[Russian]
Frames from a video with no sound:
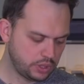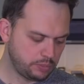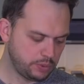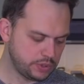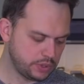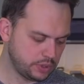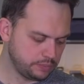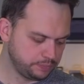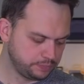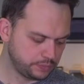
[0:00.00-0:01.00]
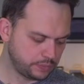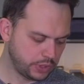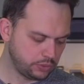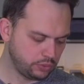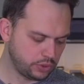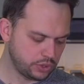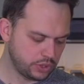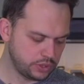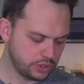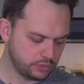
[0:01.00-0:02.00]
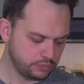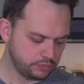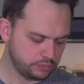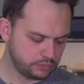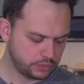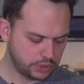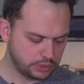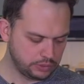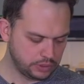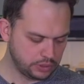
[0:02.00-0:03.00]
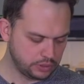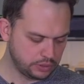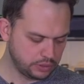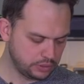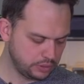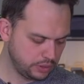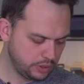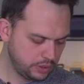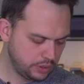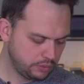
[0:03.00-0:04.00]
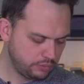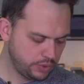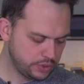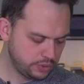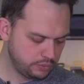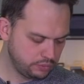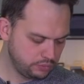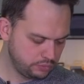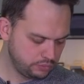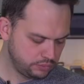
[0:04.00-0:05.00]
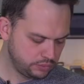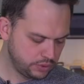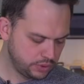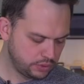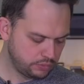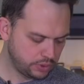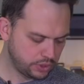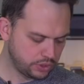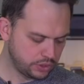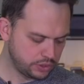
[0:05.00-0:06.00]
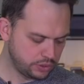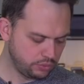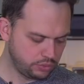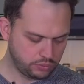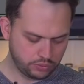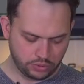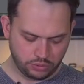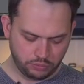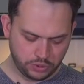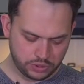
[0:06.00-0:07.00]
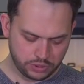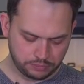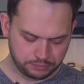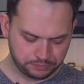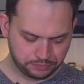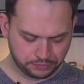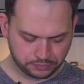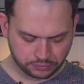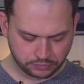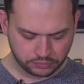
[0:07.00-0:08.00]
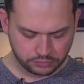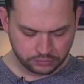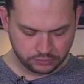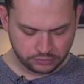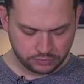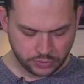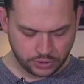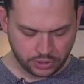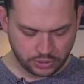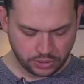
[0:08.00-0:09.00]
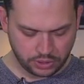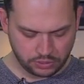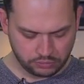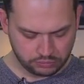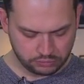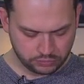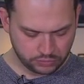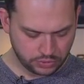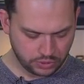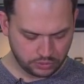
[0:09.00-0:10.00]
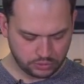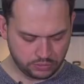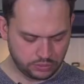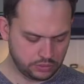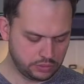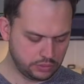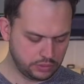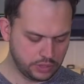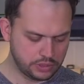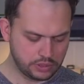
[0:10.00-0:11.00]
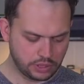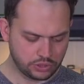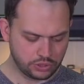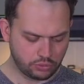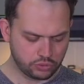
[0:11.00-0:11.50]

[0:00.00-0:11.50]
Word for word: Написано одно нажатие ответ на вызов, два нажатия регулировка громкости и так далее. Вот на, есть также на